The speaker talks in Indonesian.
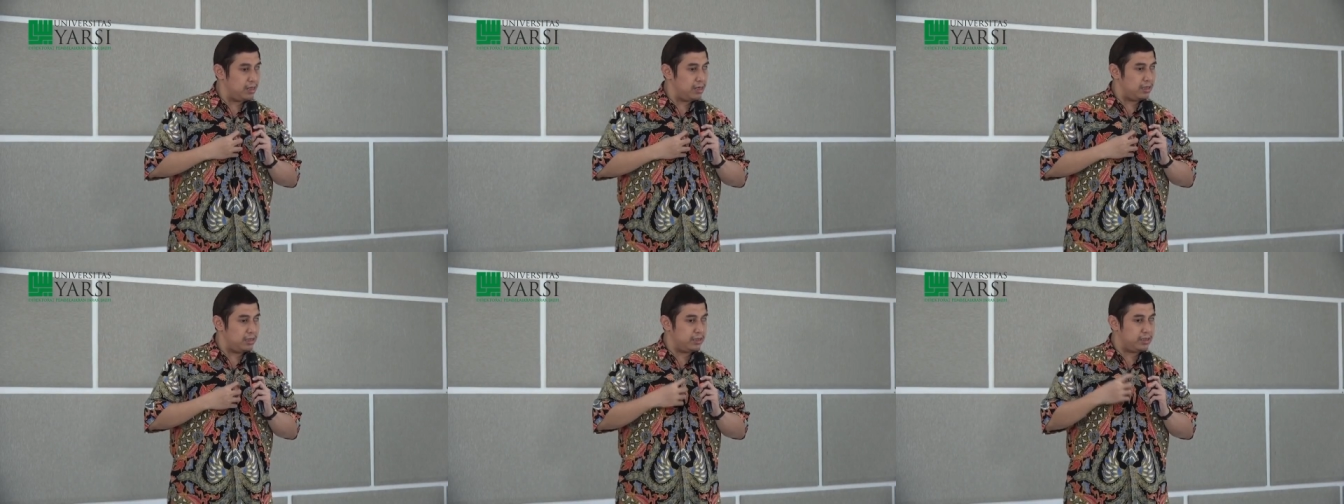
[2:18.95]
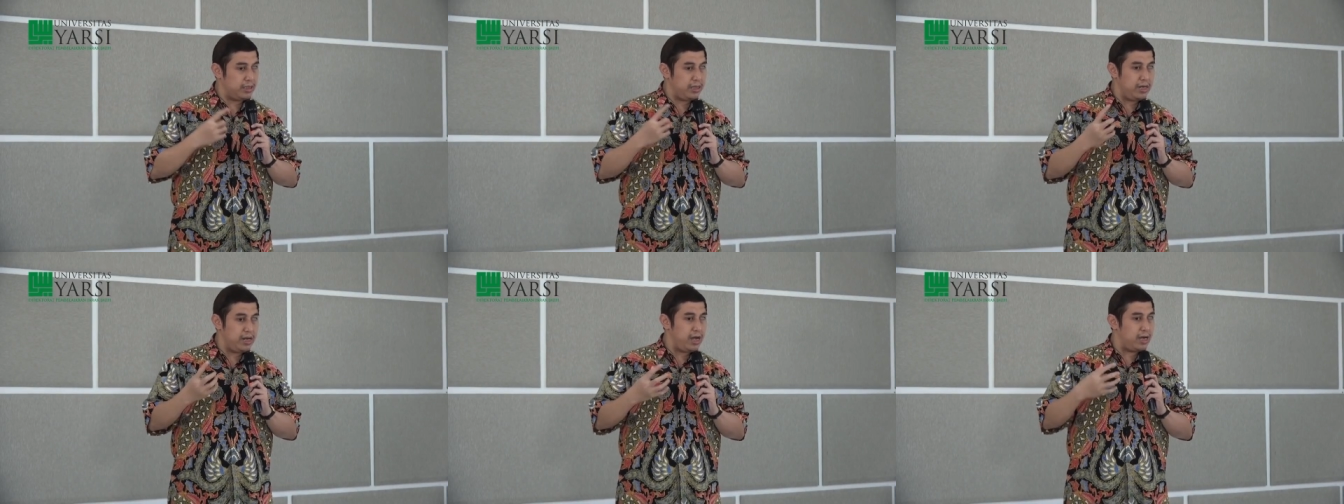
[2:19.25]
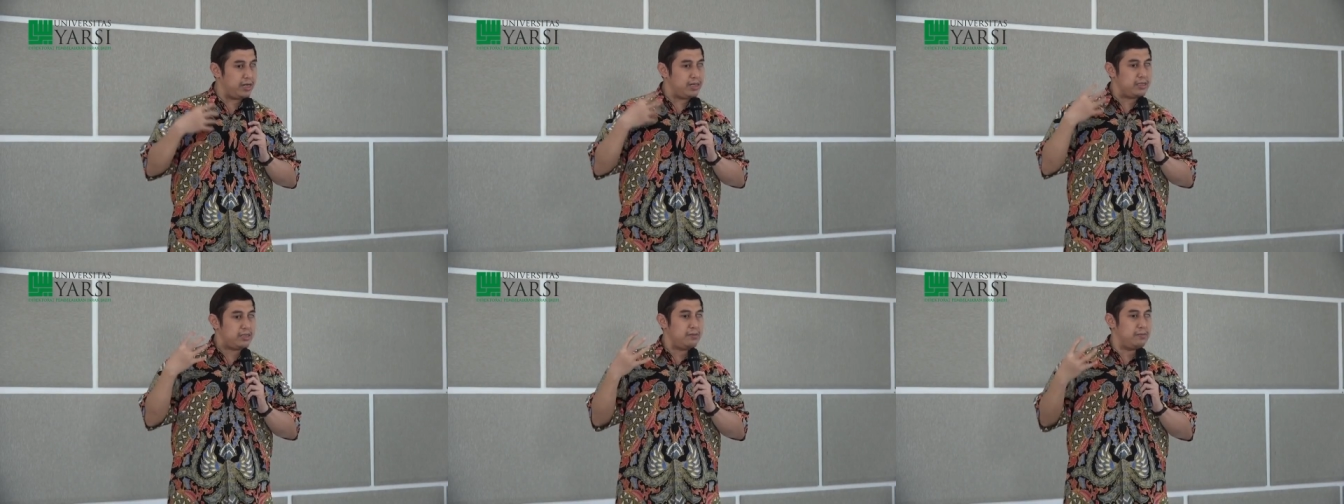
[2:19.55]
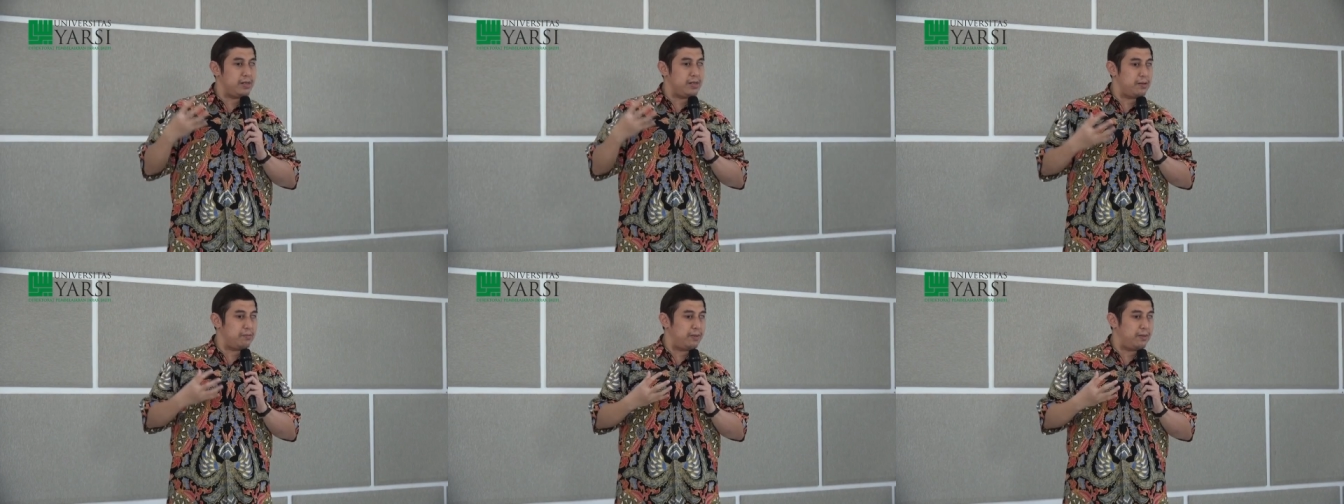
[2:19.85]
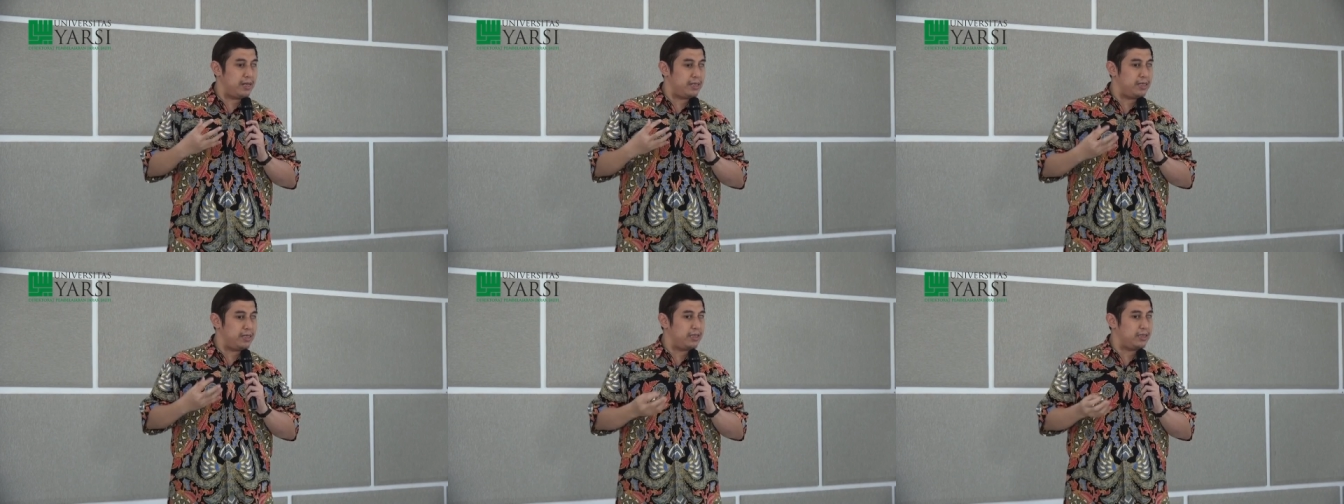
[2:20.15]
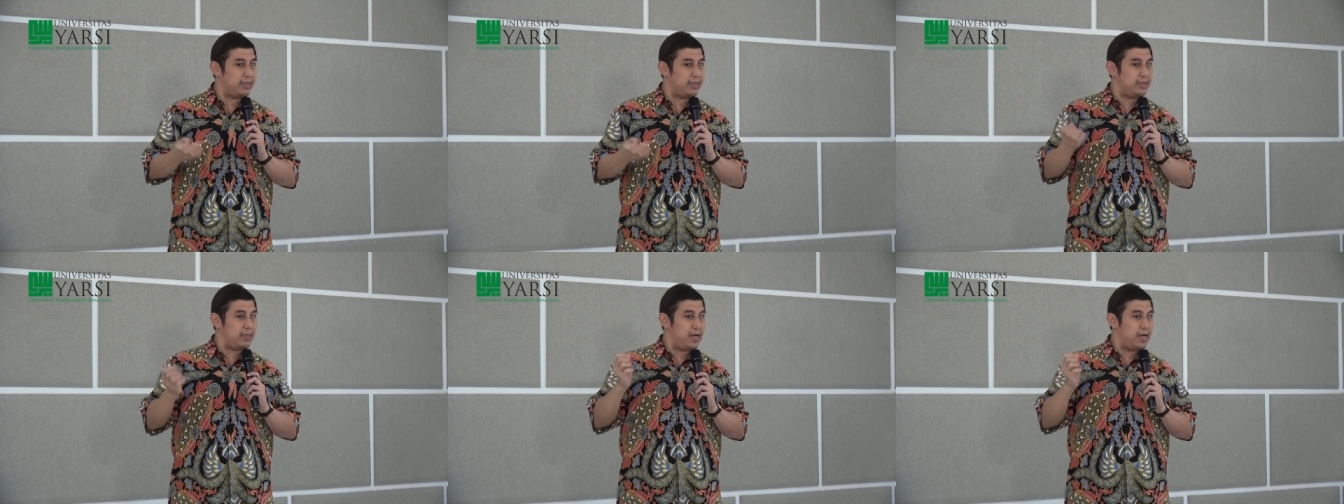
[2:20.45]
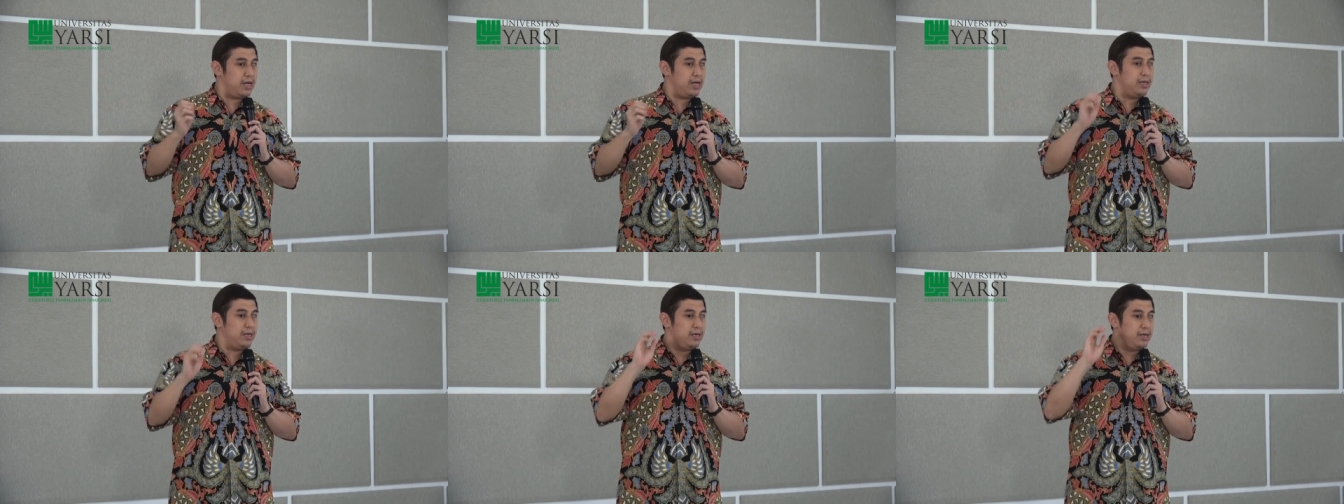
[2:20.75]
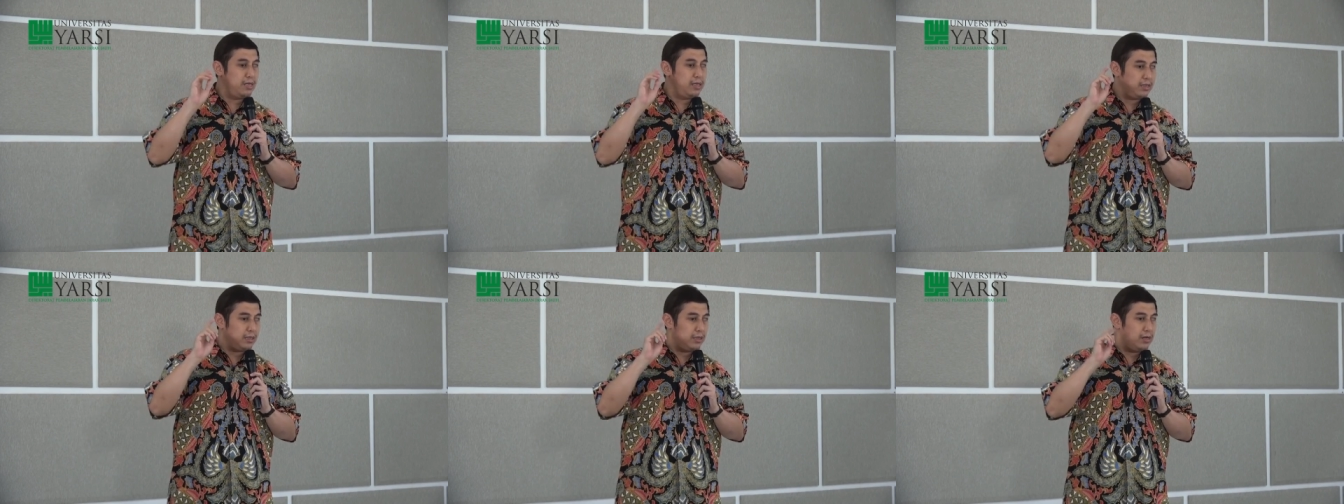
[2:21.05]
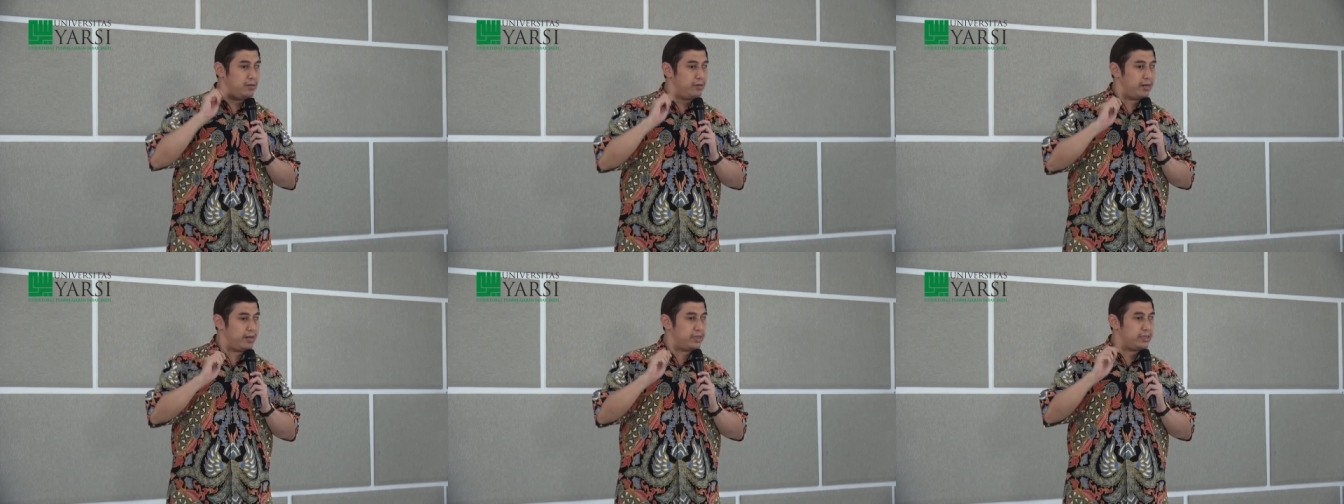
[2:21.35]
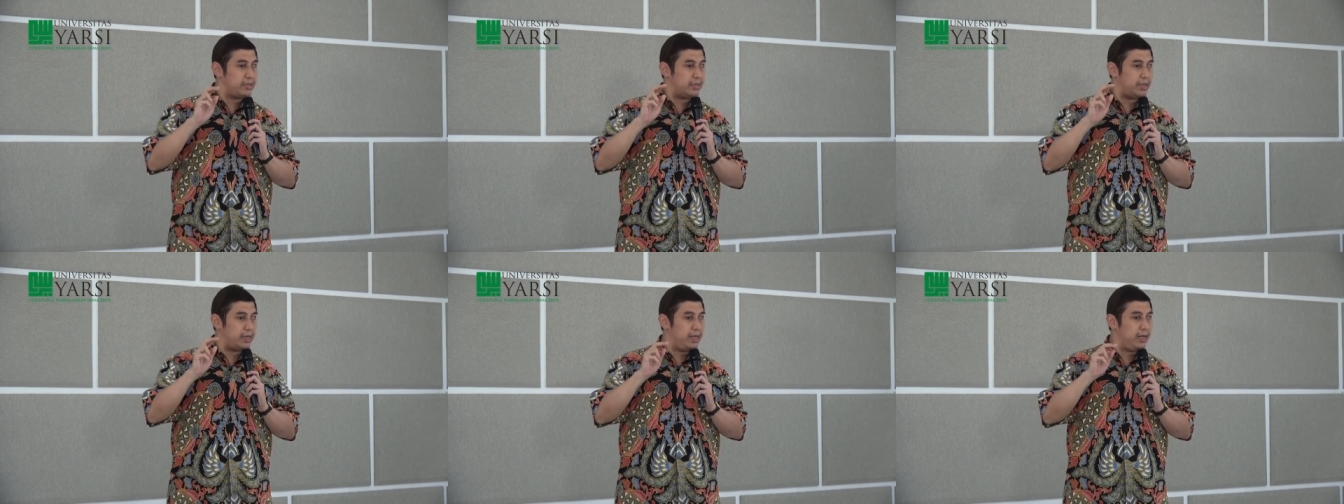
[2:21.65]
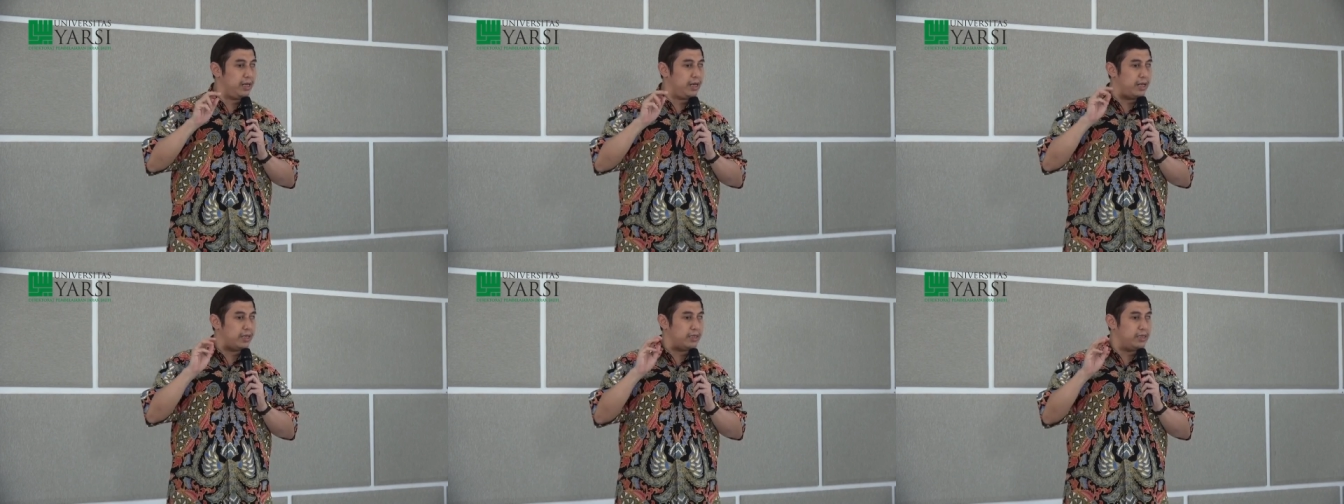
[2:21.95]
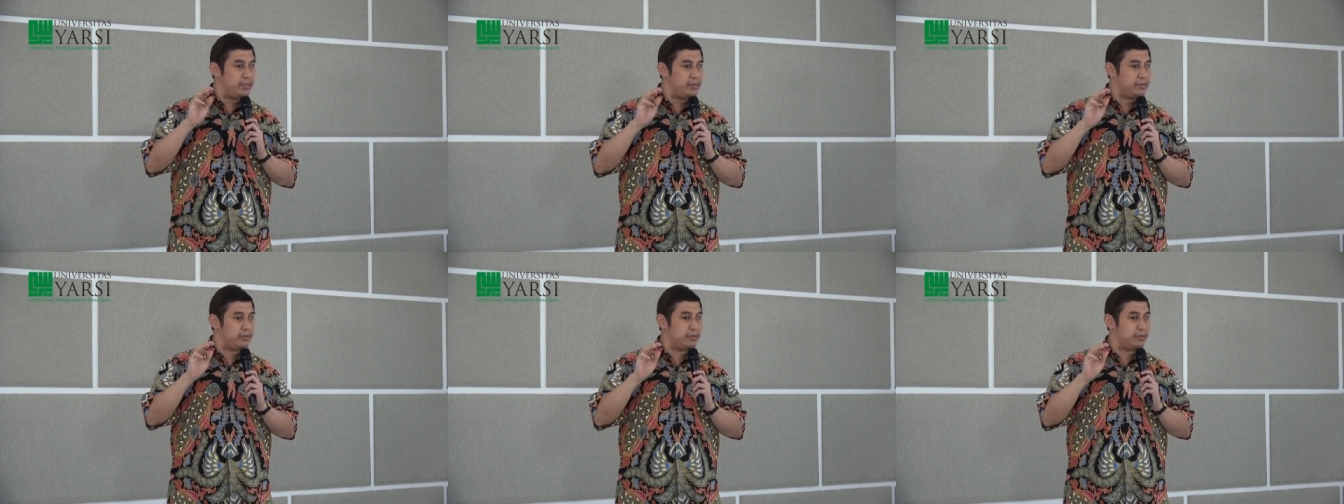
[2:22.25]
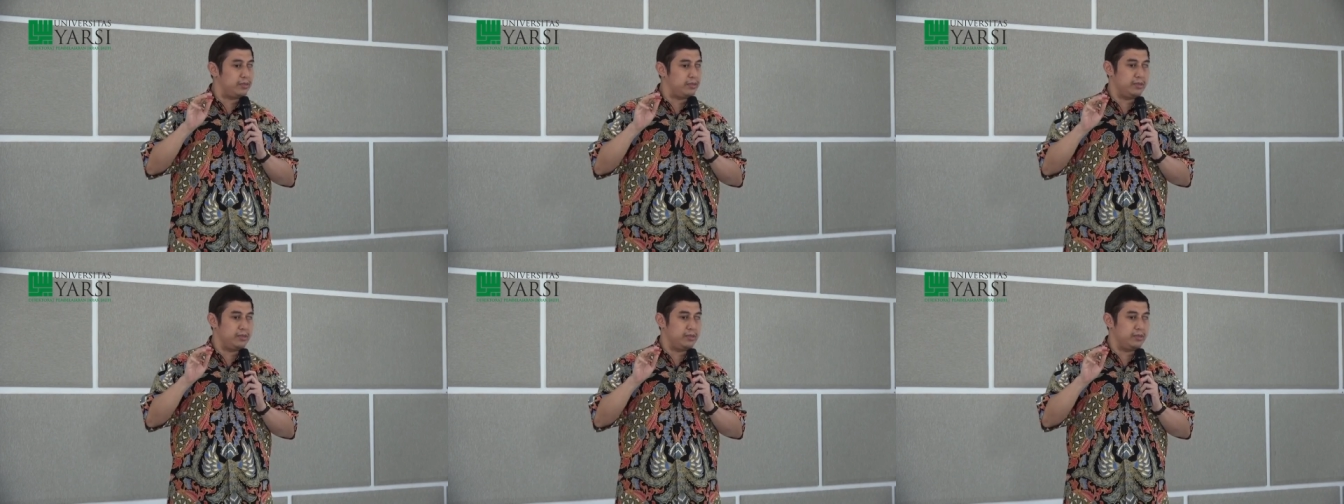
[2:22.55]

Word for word: Di sini akhirnya saya banyak belajar tentang knowledge, skill, attitude